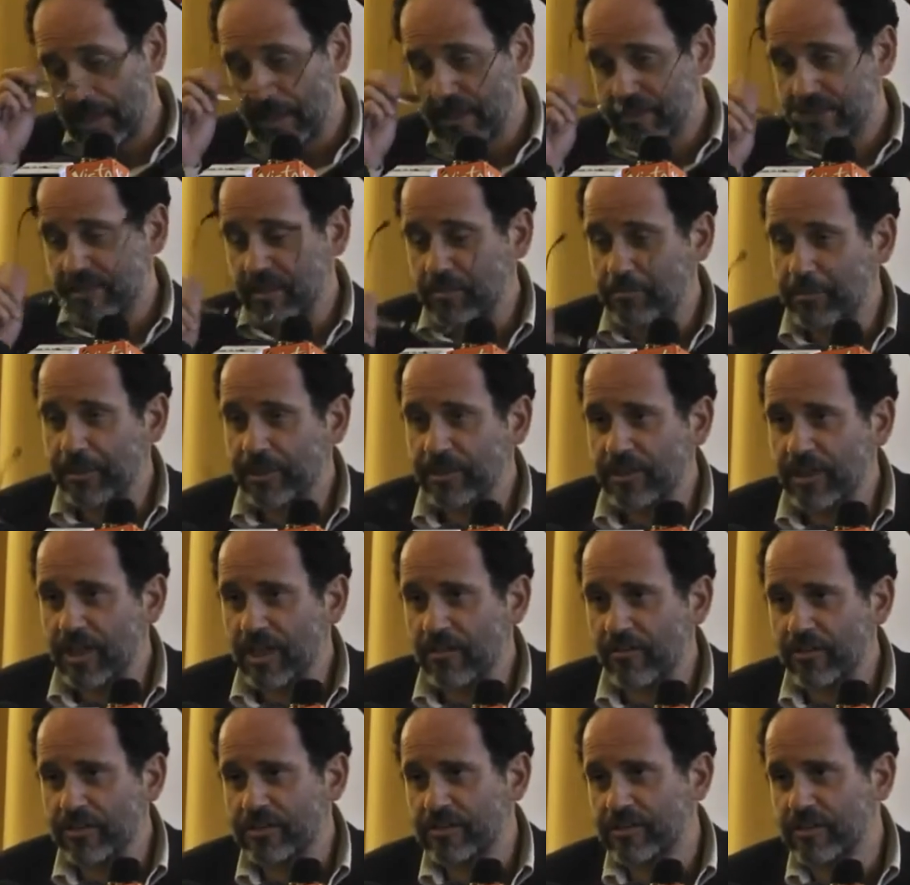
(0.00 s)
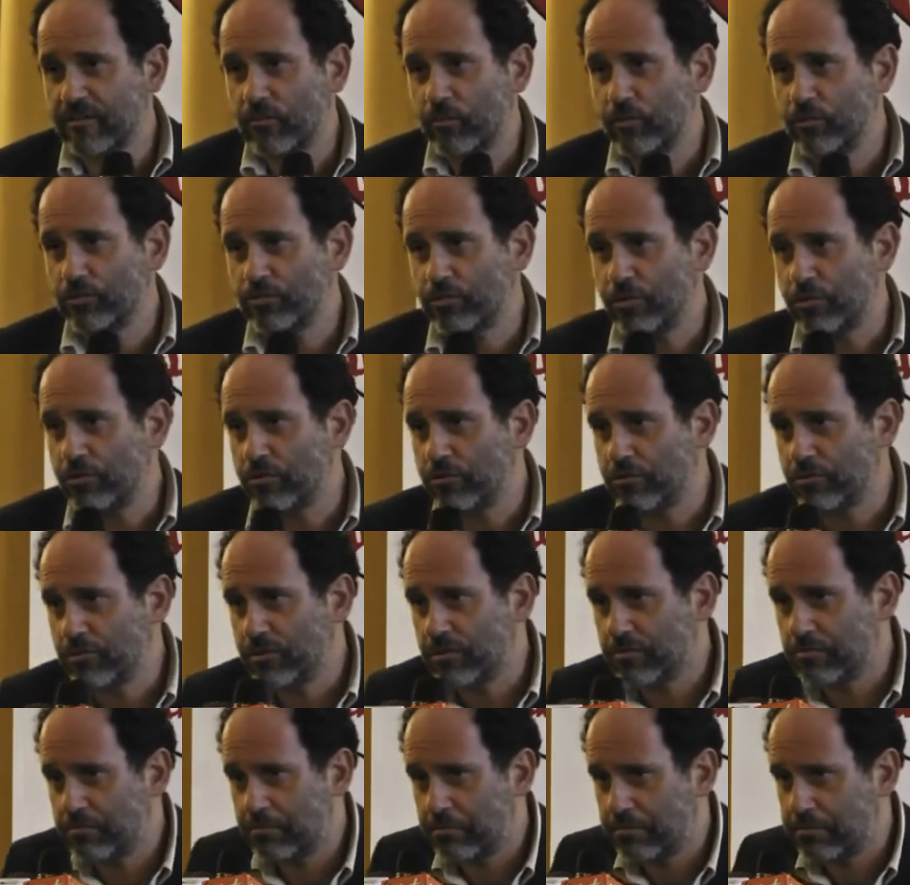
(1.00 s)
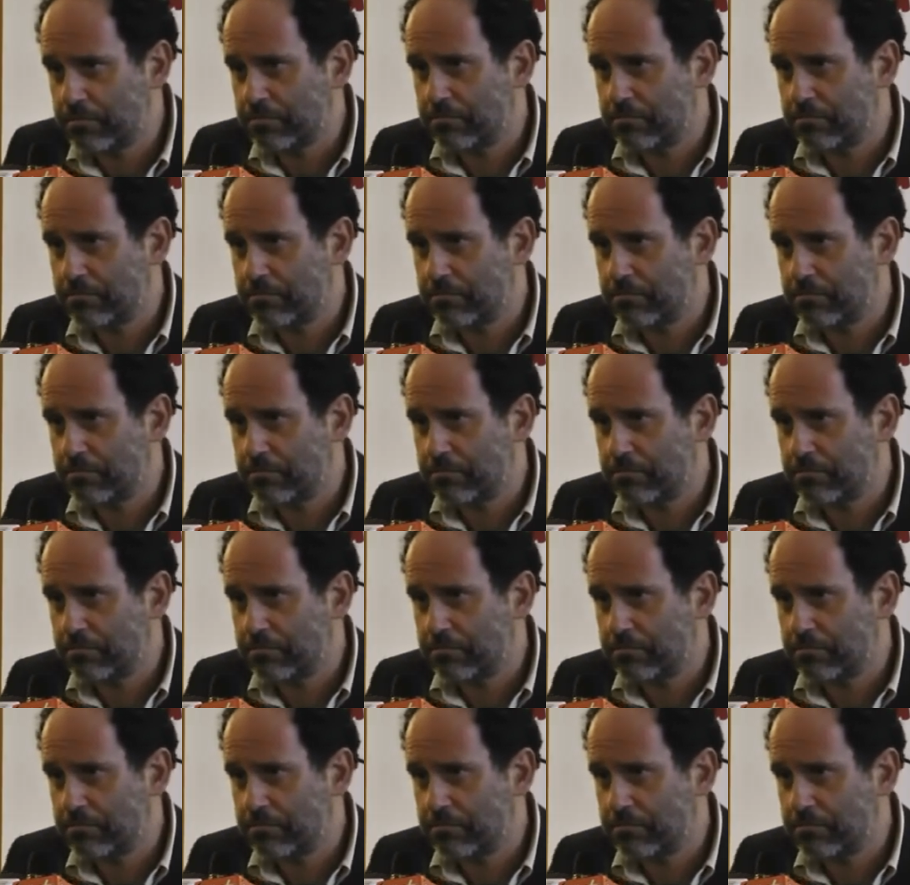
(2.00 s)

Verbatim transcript: Se il PD avesse voluto un